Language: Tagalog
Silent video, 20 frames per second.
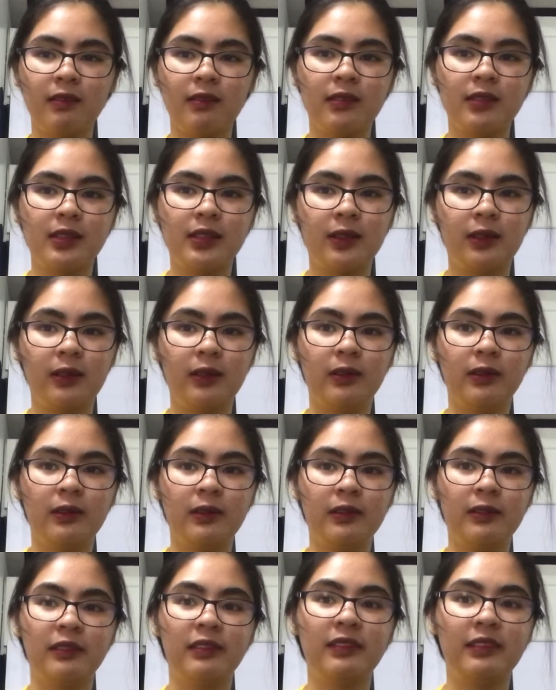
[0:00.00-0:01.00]
So,
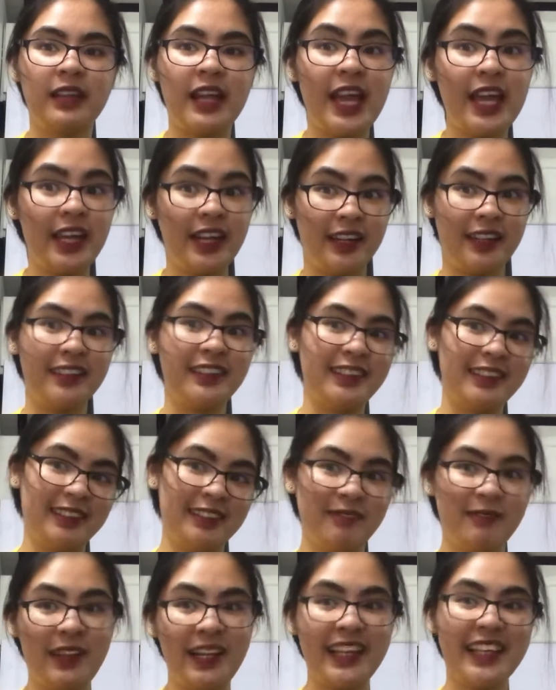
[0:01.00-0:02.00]
later,
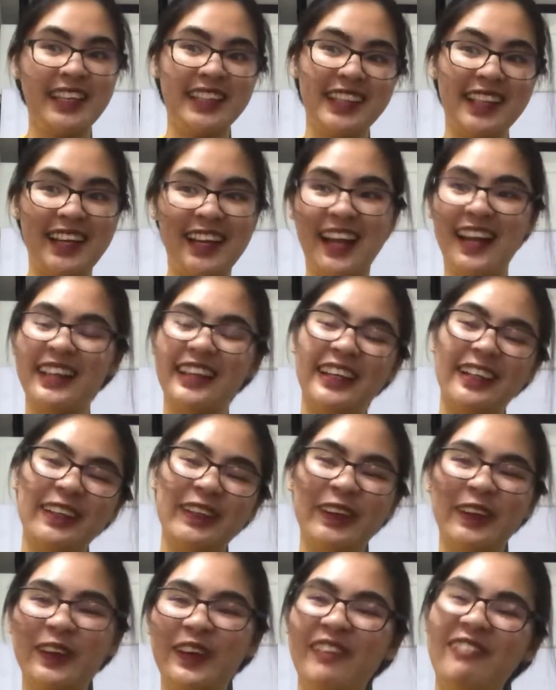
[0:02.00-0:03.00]
makikita natin
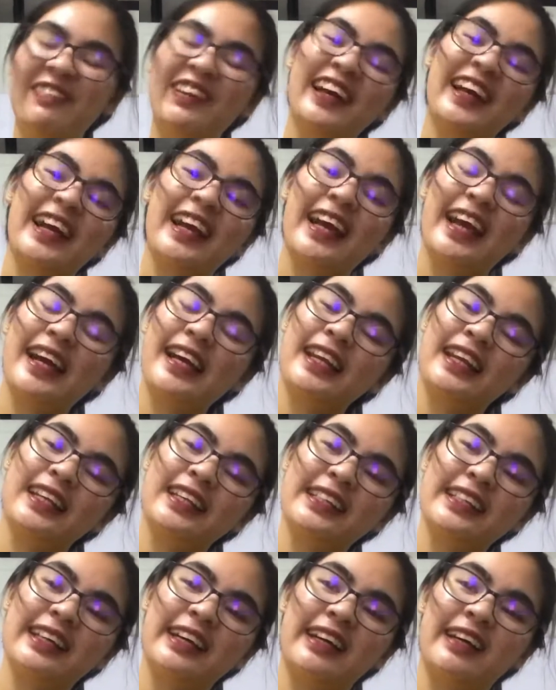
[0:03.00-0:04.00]
kung anong mangyayari
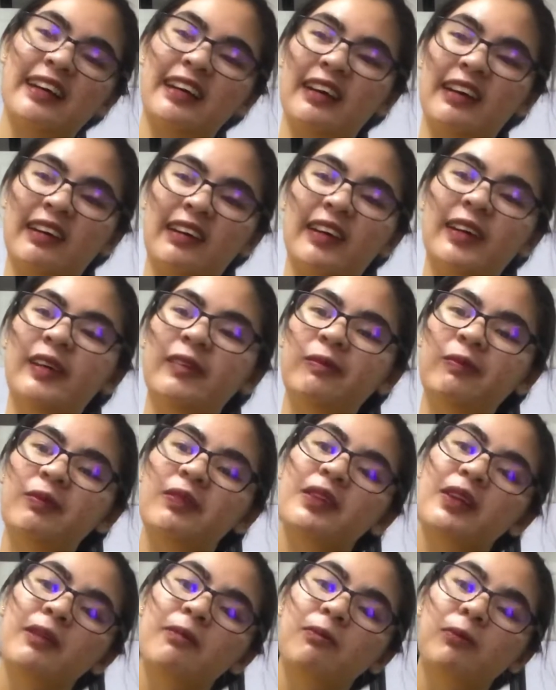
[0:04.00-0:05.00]
sa
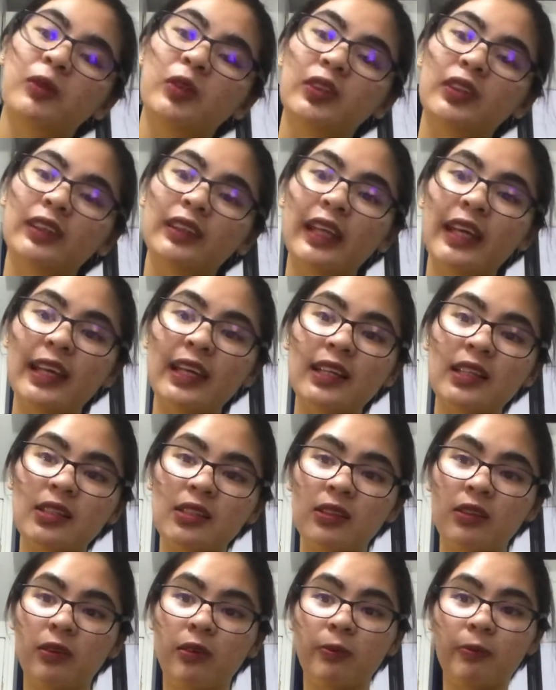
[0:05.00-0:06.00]
munting
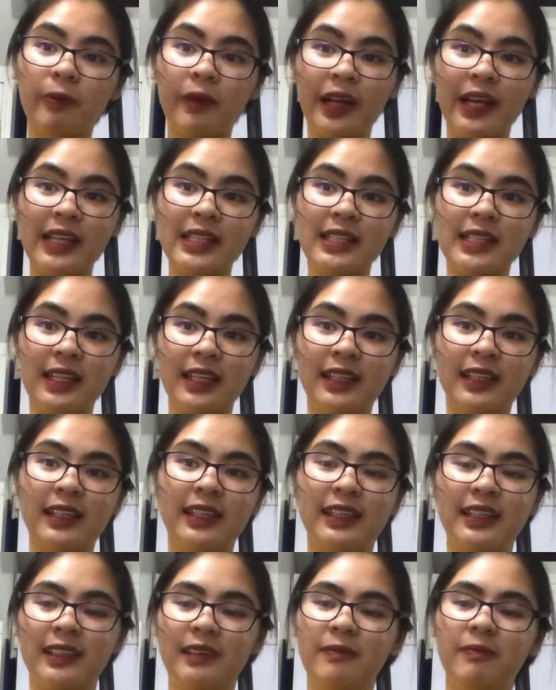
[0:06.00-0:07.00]
sorpresa.
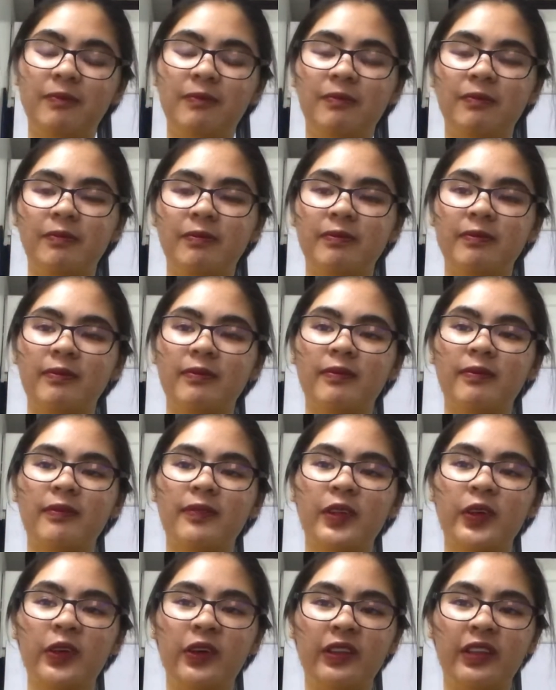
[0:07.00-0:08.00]

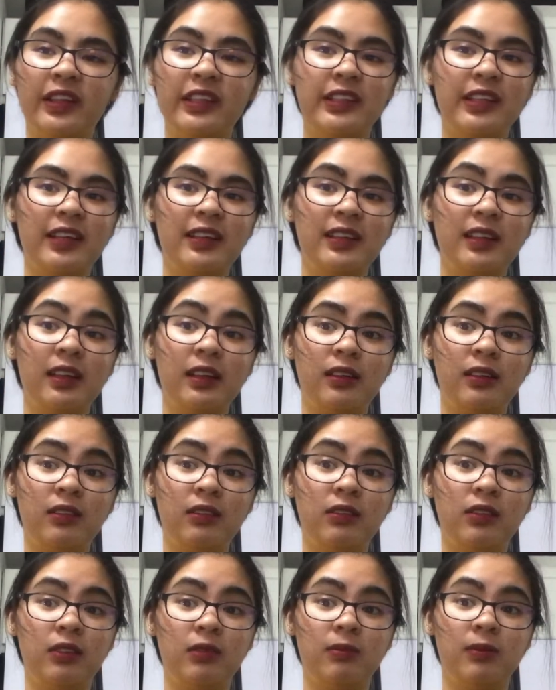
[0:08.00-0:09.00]
Kung nandyan lang
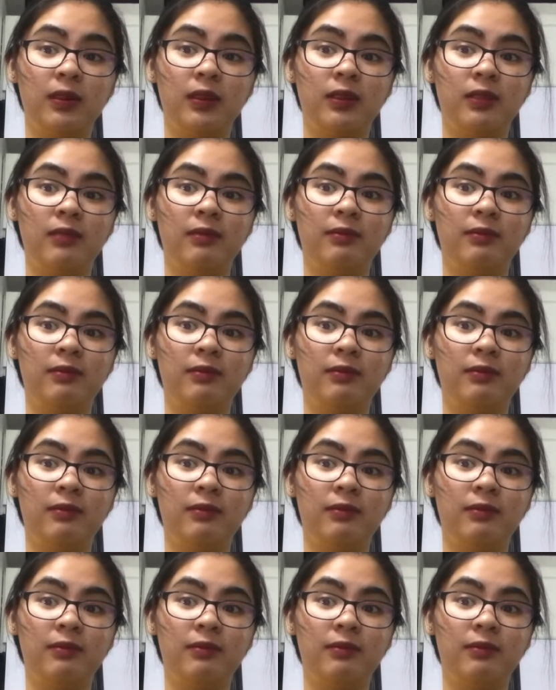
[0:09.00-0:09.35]
ako, di ba?